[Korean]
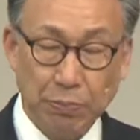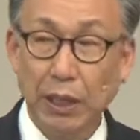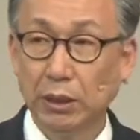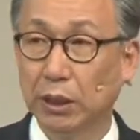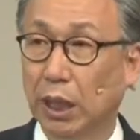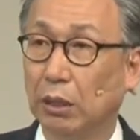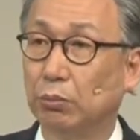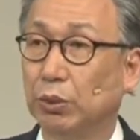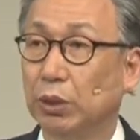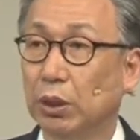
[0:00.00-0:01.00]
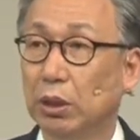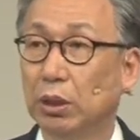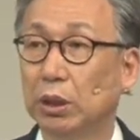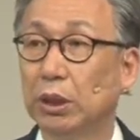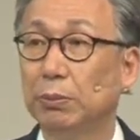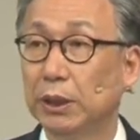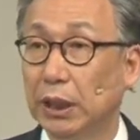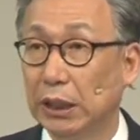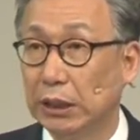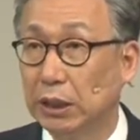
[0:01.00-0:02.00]
8장부터
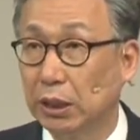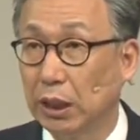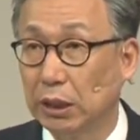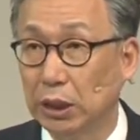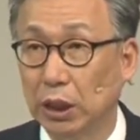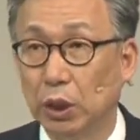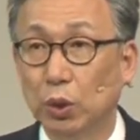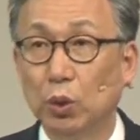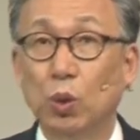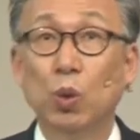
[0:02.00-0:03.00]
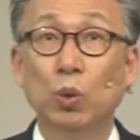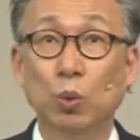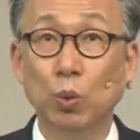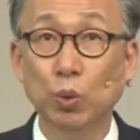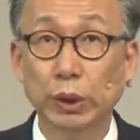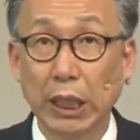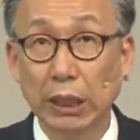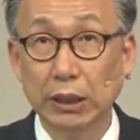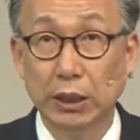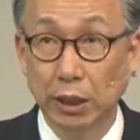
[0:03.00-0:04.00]
11장 1절까지
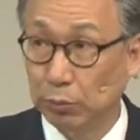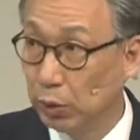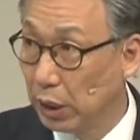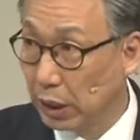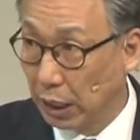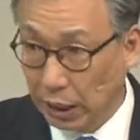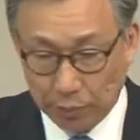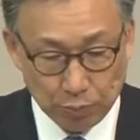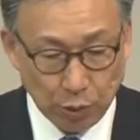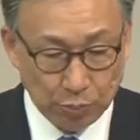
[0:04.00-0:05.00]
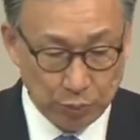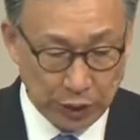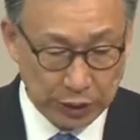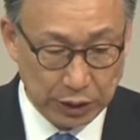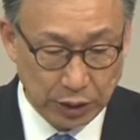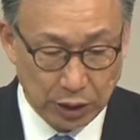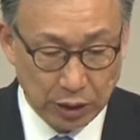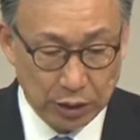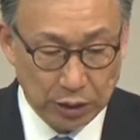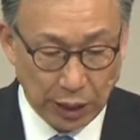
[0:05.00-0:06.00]
우상 제물에 관한
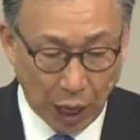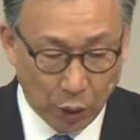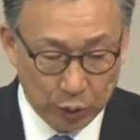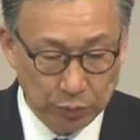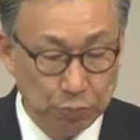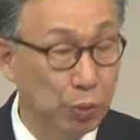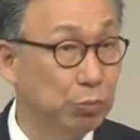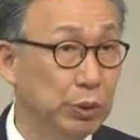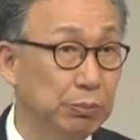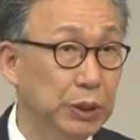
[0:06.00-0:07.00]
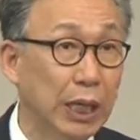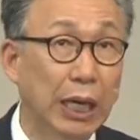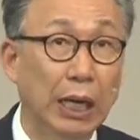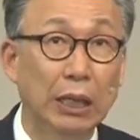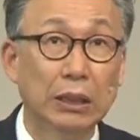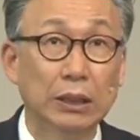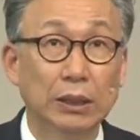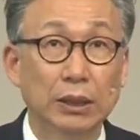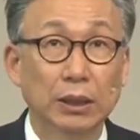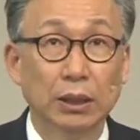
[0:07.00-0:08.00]
본문에서 나오는 본문입니다.
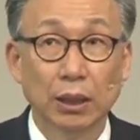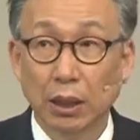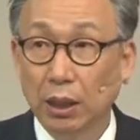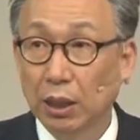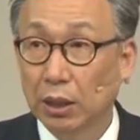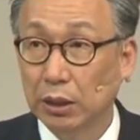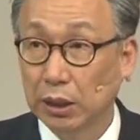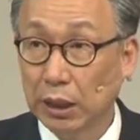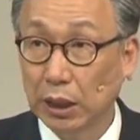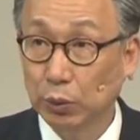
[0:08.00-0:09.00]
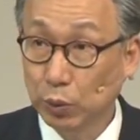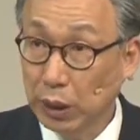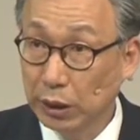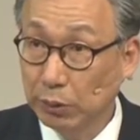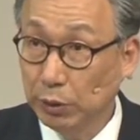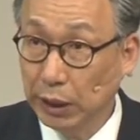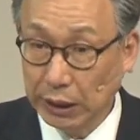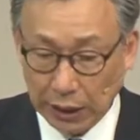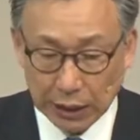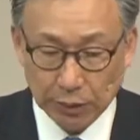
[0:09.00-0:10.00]
근데 사, 우상 제물
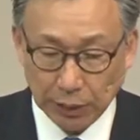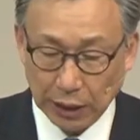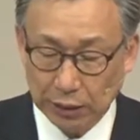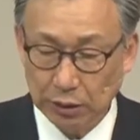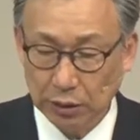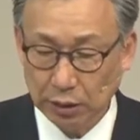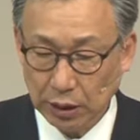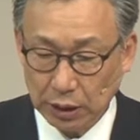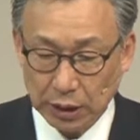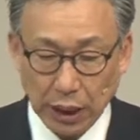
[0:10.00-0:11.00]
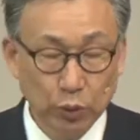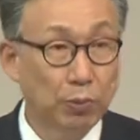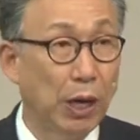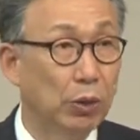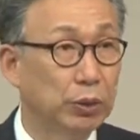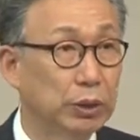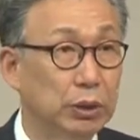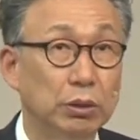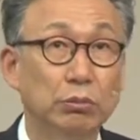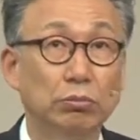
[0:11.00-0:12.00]
얘기를 하지만 사도 바울은